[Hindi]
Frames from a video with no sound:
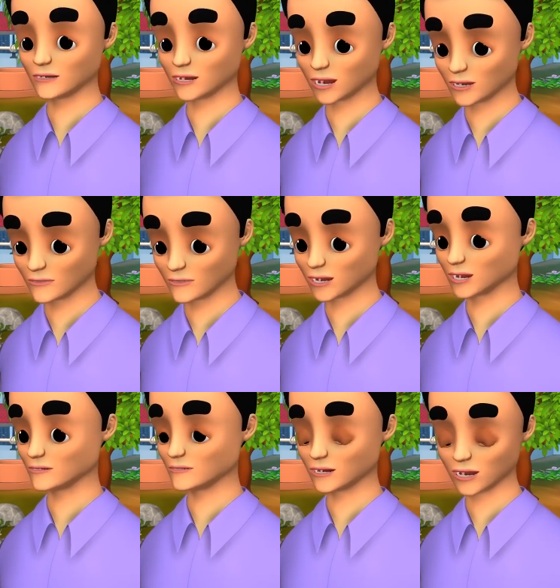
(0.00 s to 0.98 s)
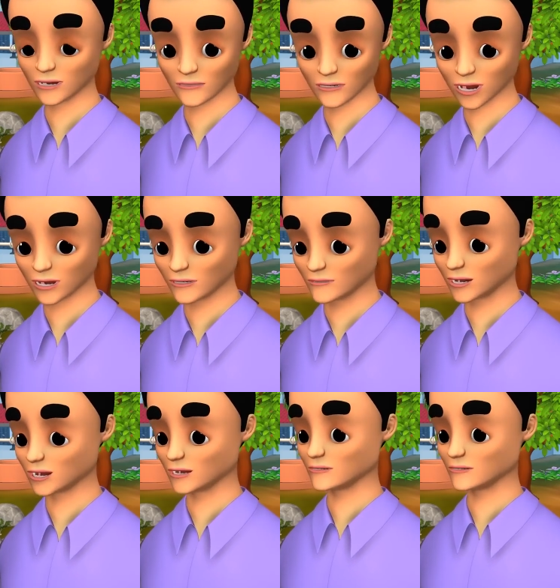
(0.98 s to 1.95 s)
और खासकर किसी को
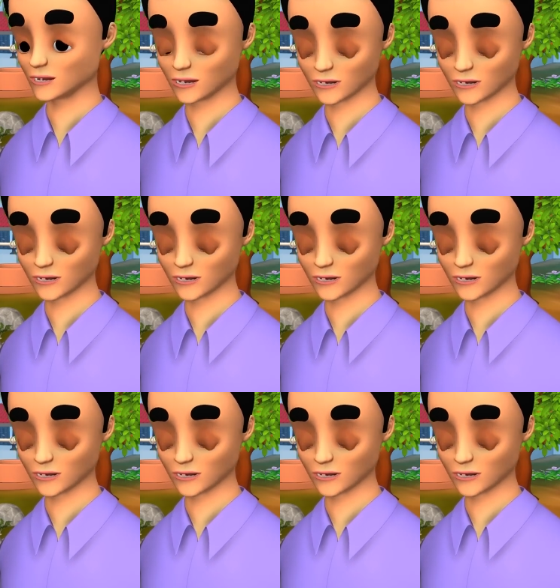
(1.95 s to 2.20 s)
खाने पीने